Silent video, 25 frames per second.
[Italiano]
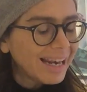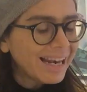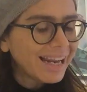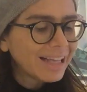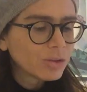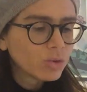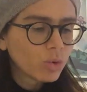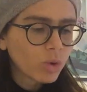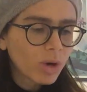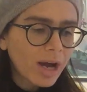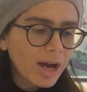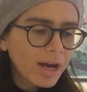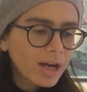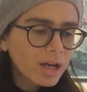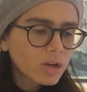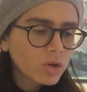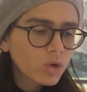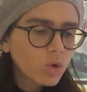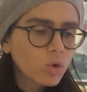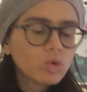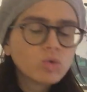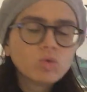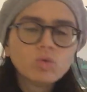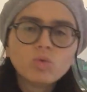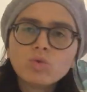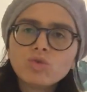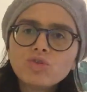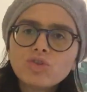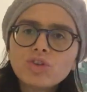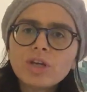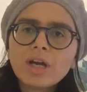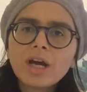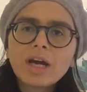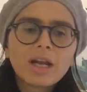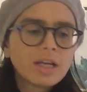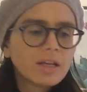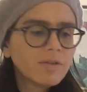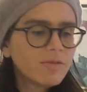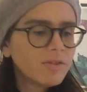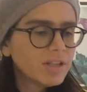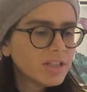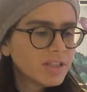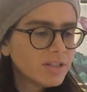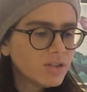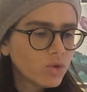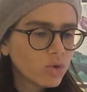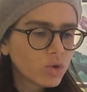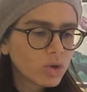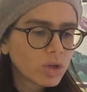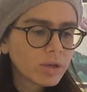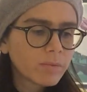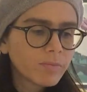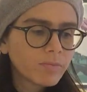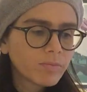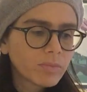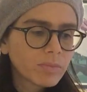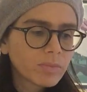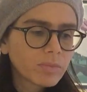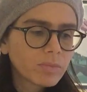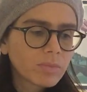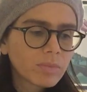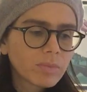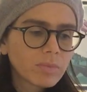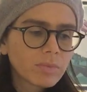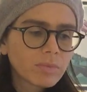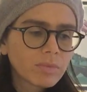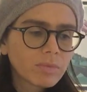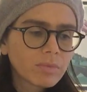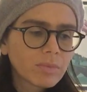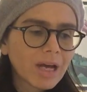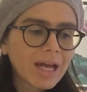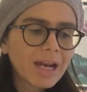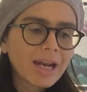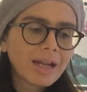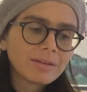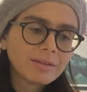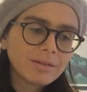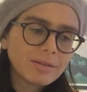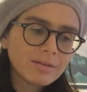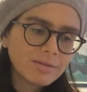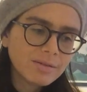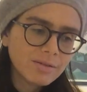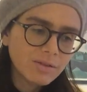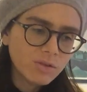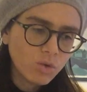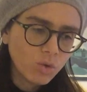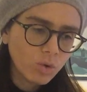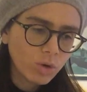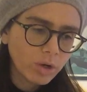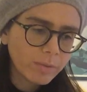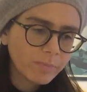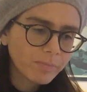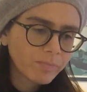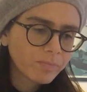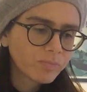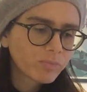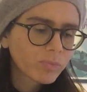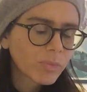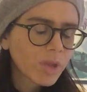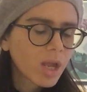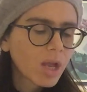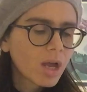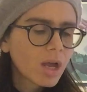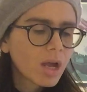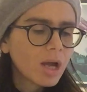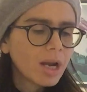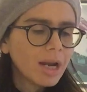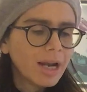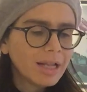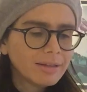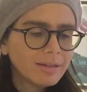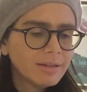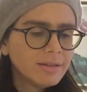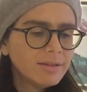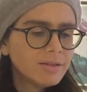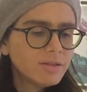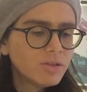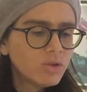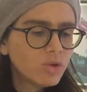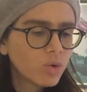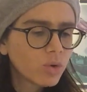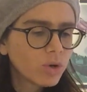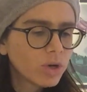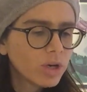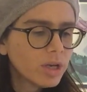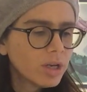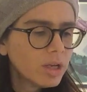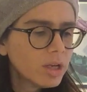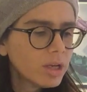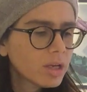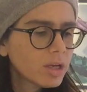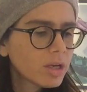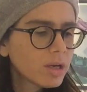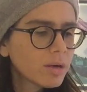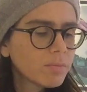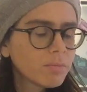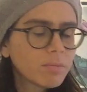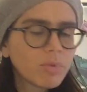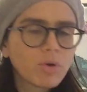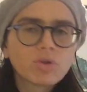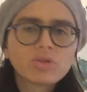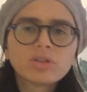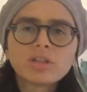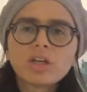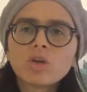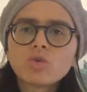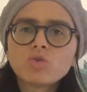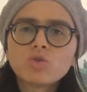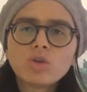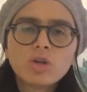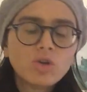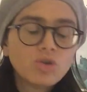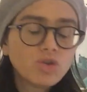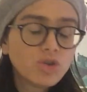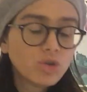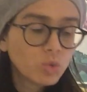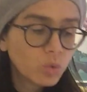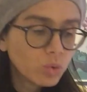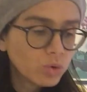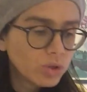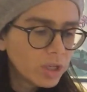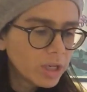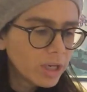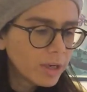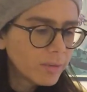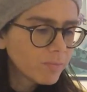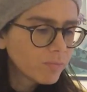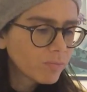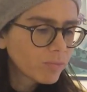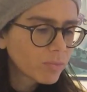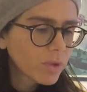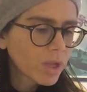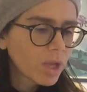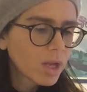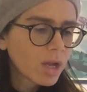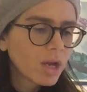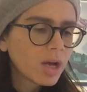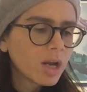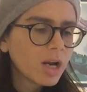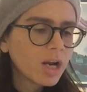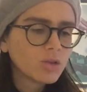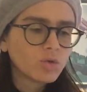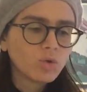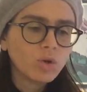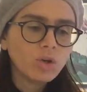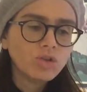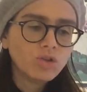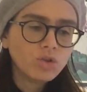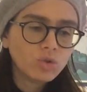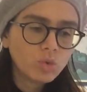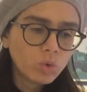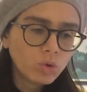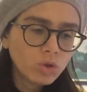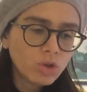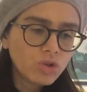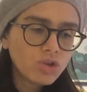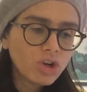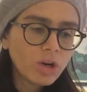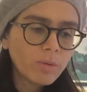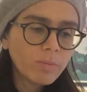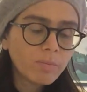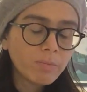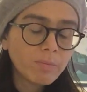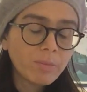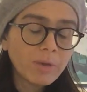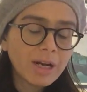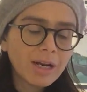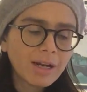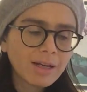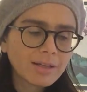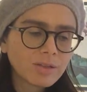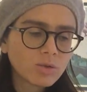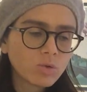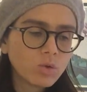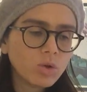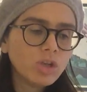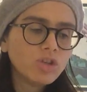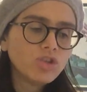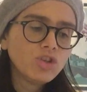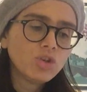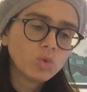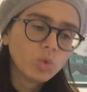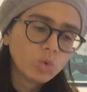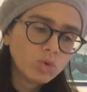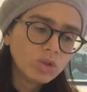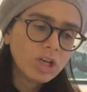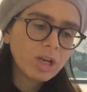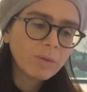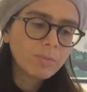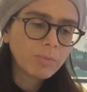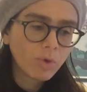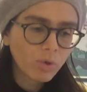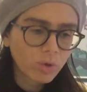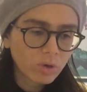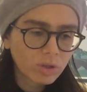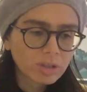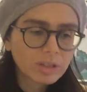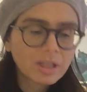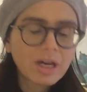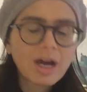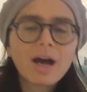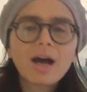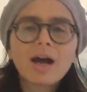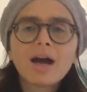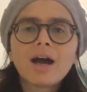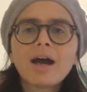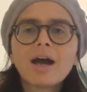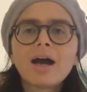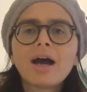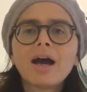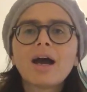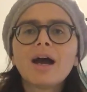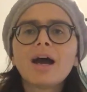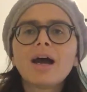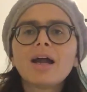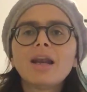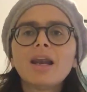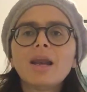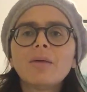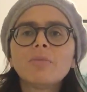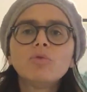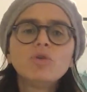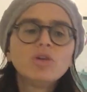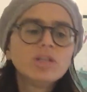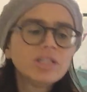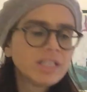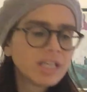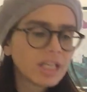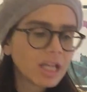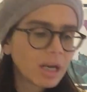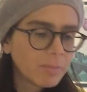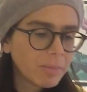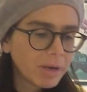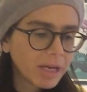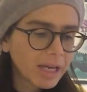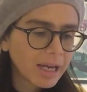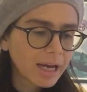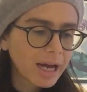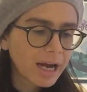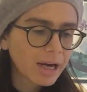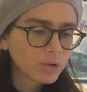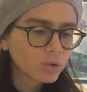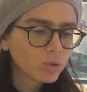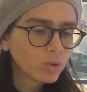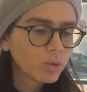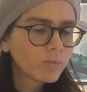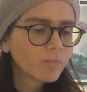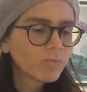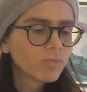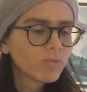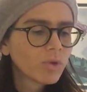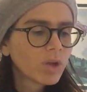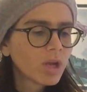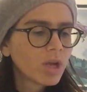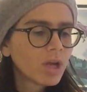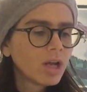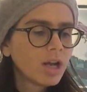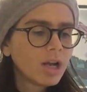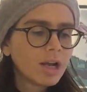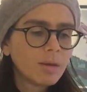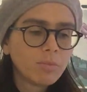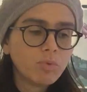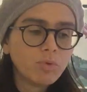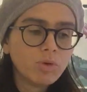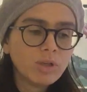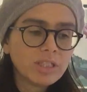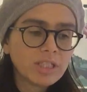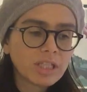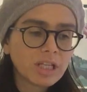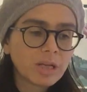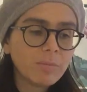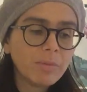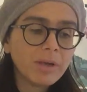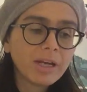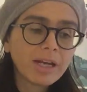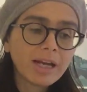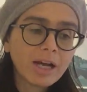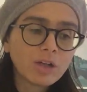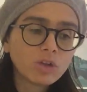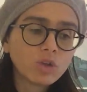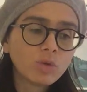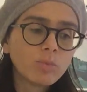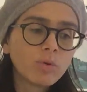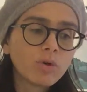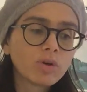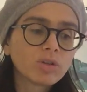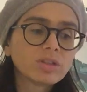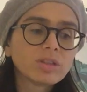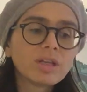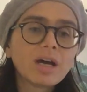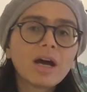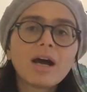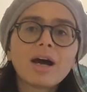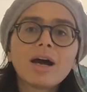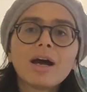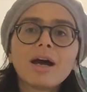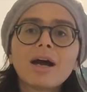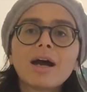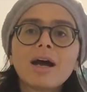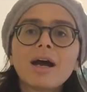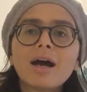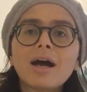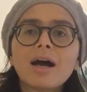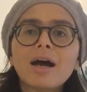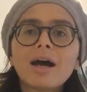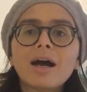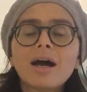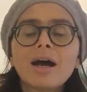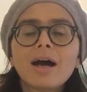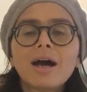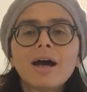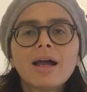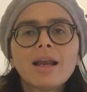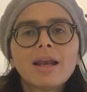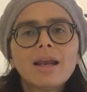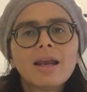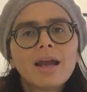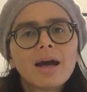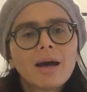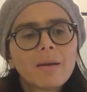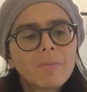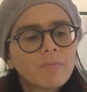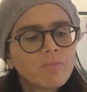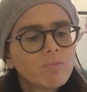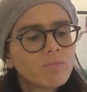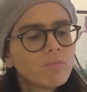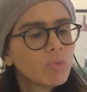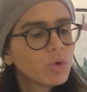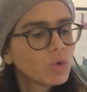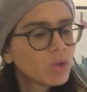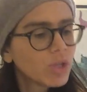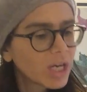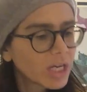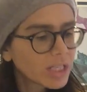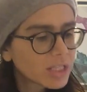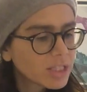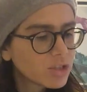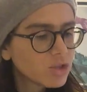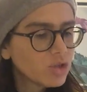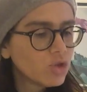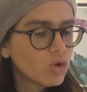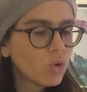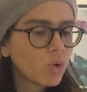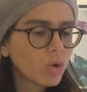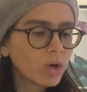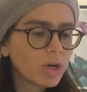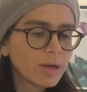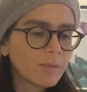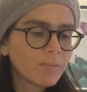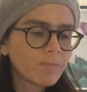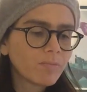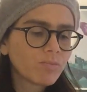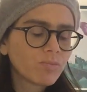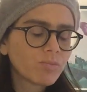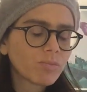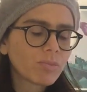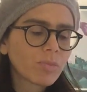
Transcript: La Torah conduce alla riflessione, all'attenzione. L'attenzione porta alla sollecitudine, la sollecitudine, la sollecitudine porta alla pulizia dal peccato, la pulizia dal peccato porta alla moderazione.